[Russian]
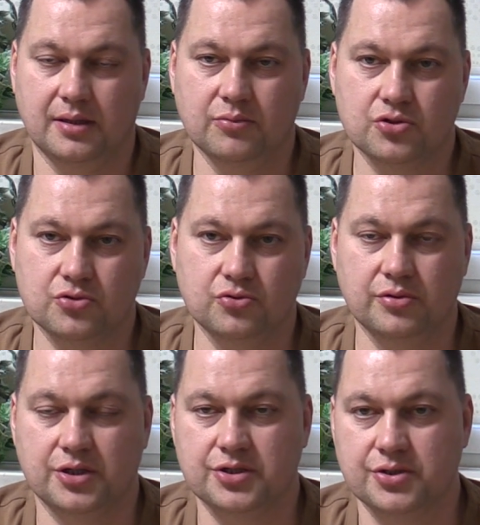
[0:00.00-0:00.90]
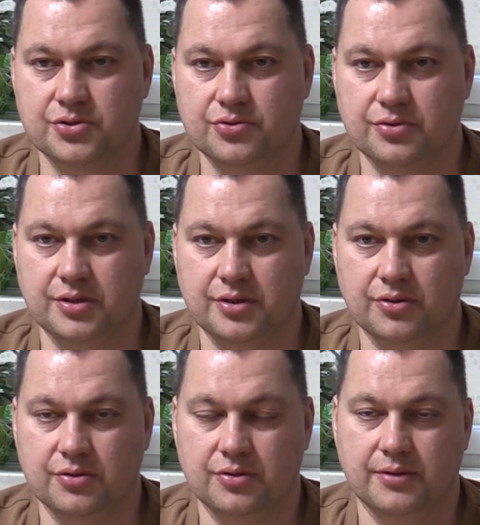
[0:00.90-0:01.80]
на мужскую, на женскую
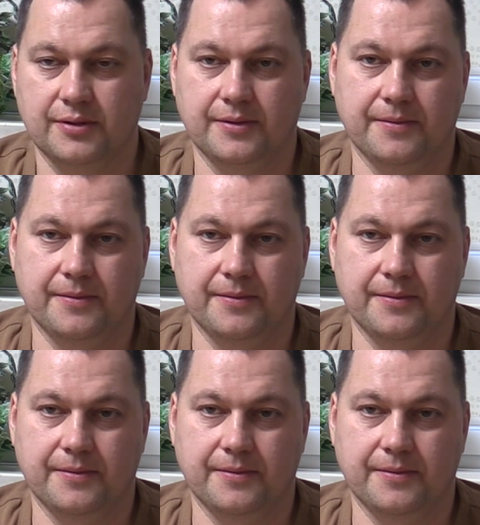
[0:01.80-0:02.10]
энергию